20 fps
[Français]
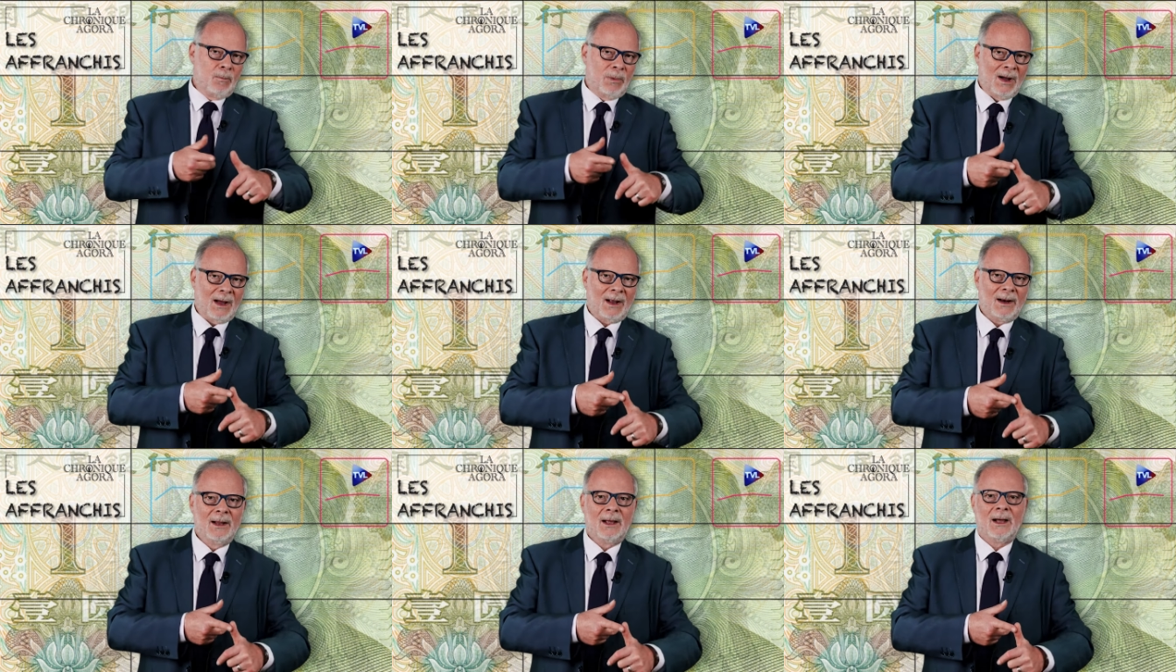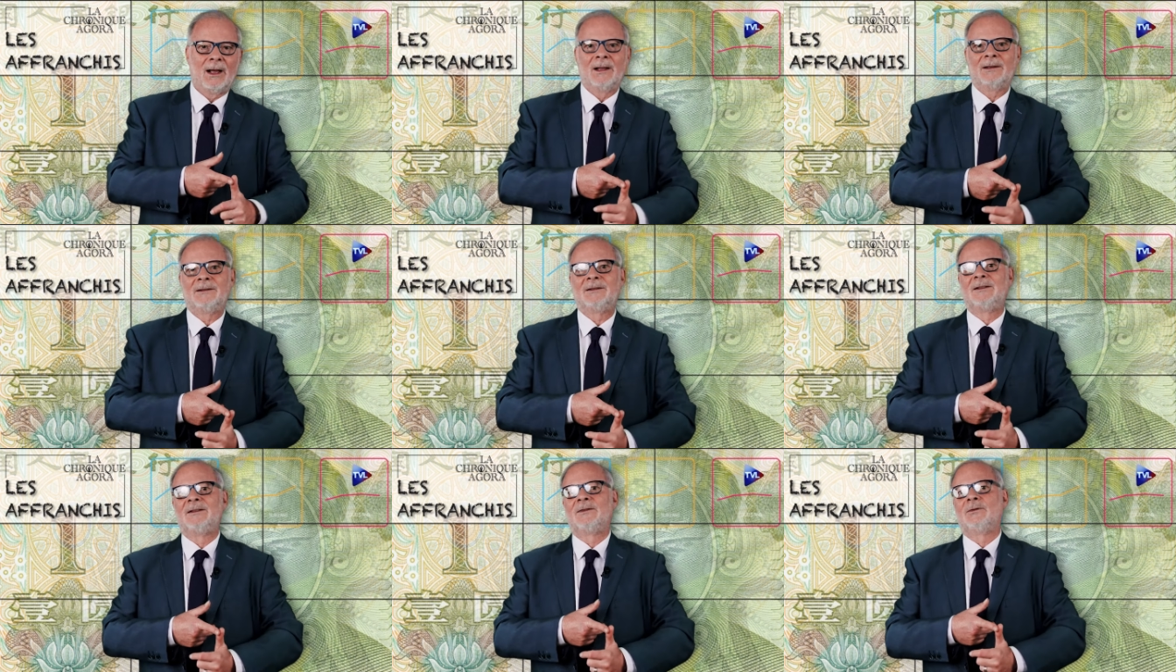par
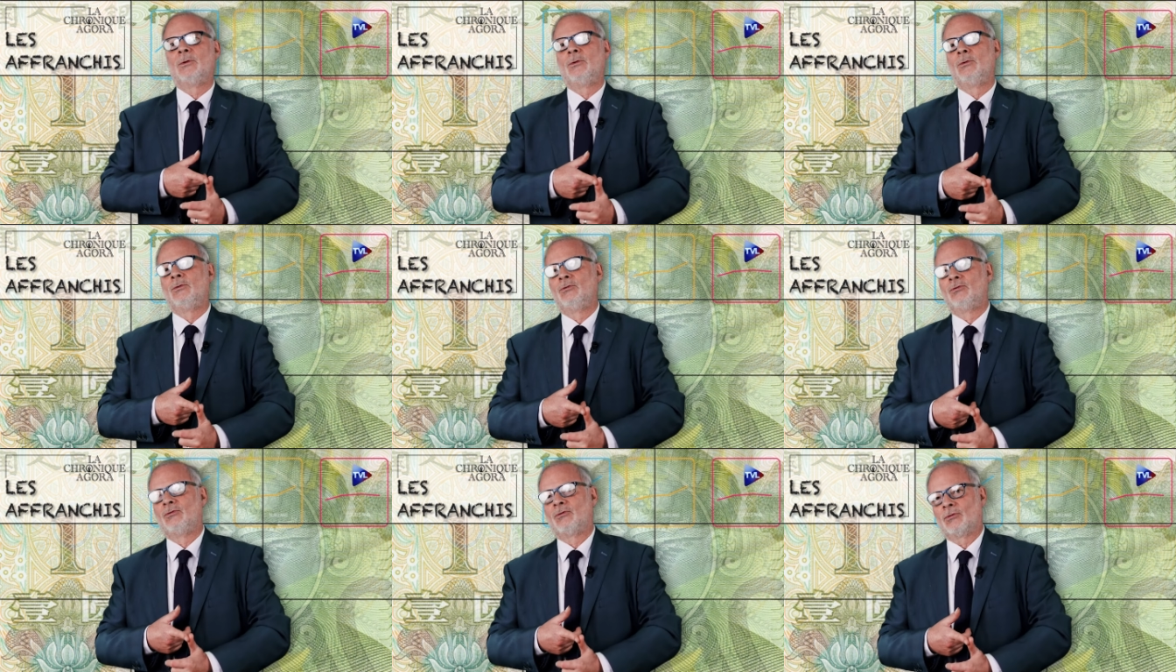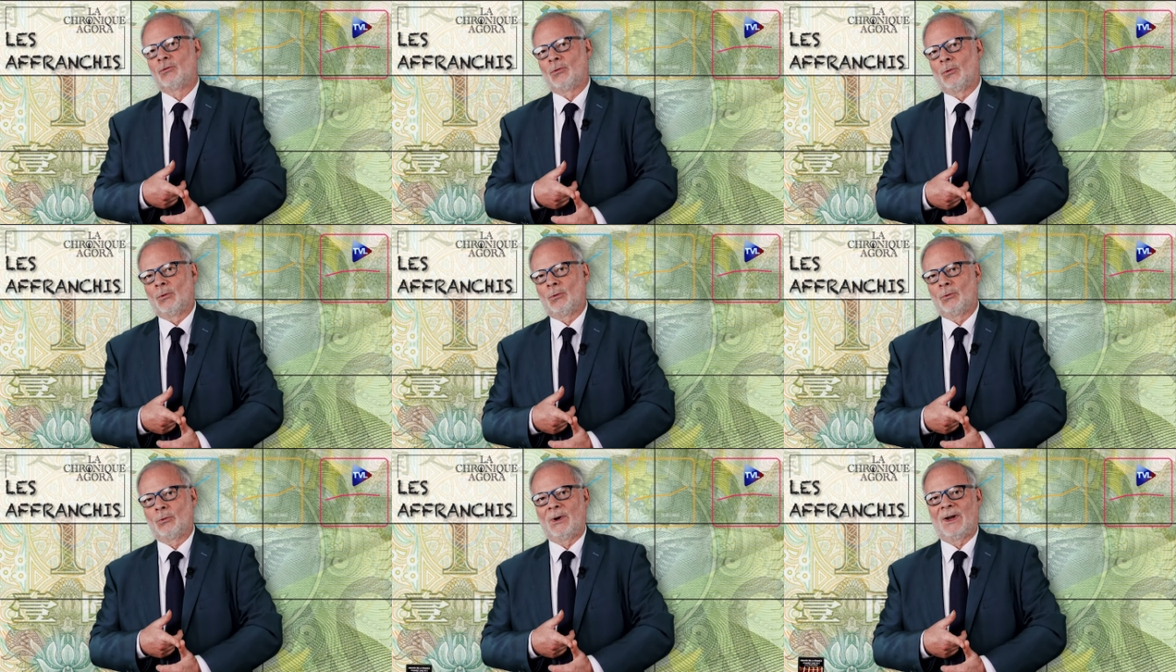la
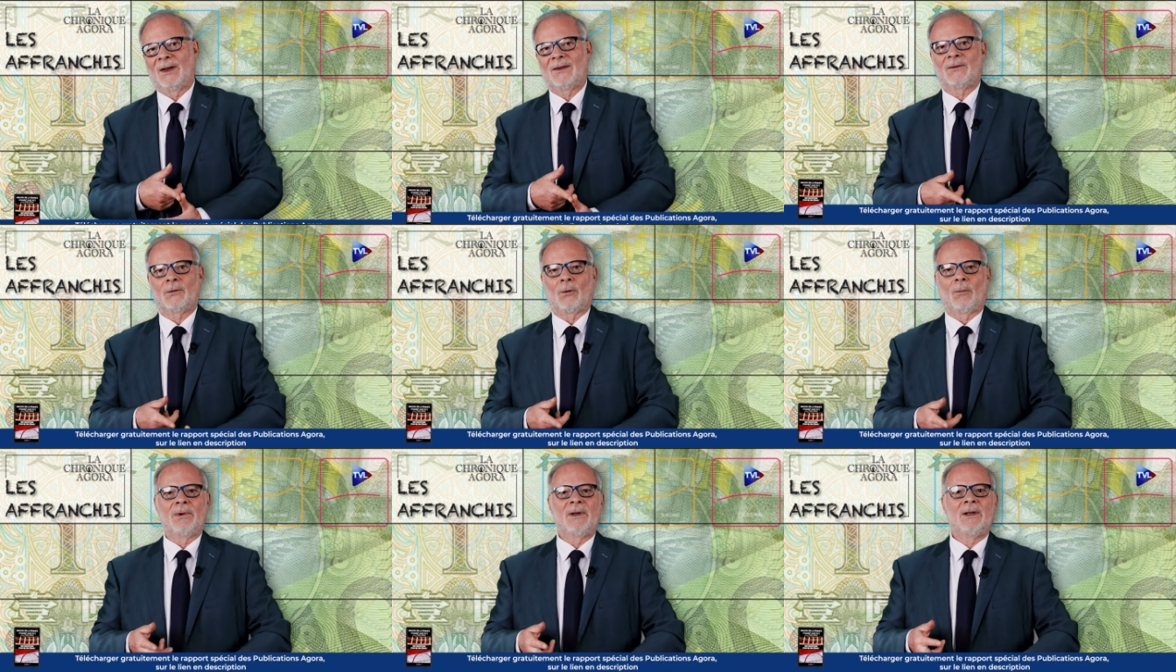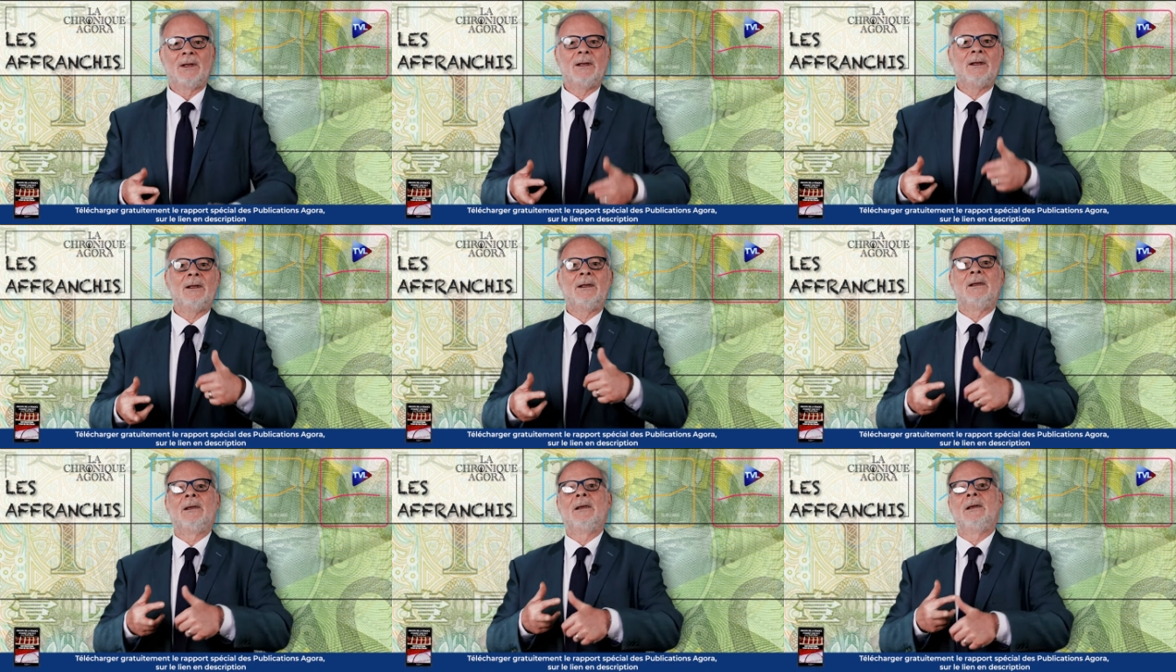dissolution de
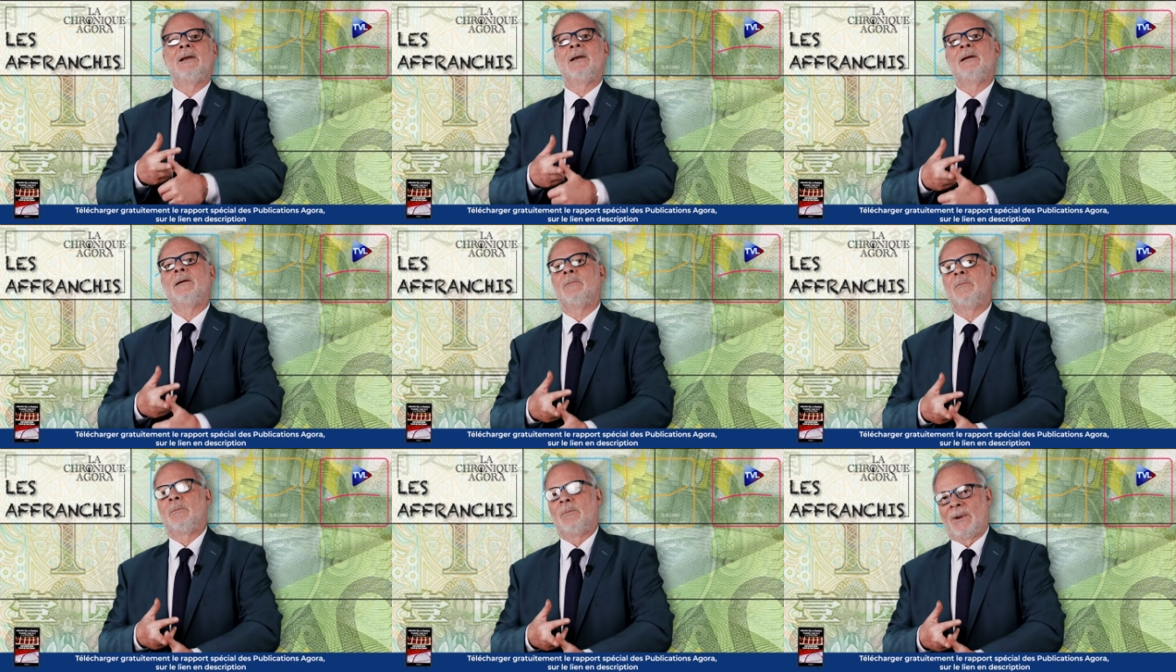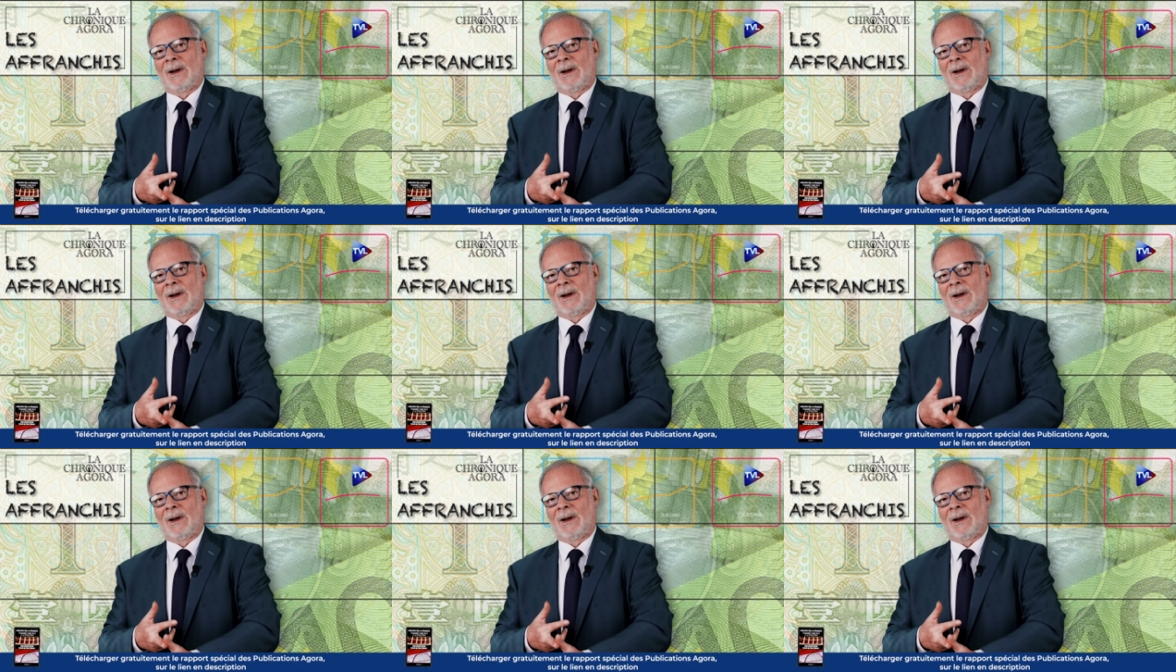l'Assemblée et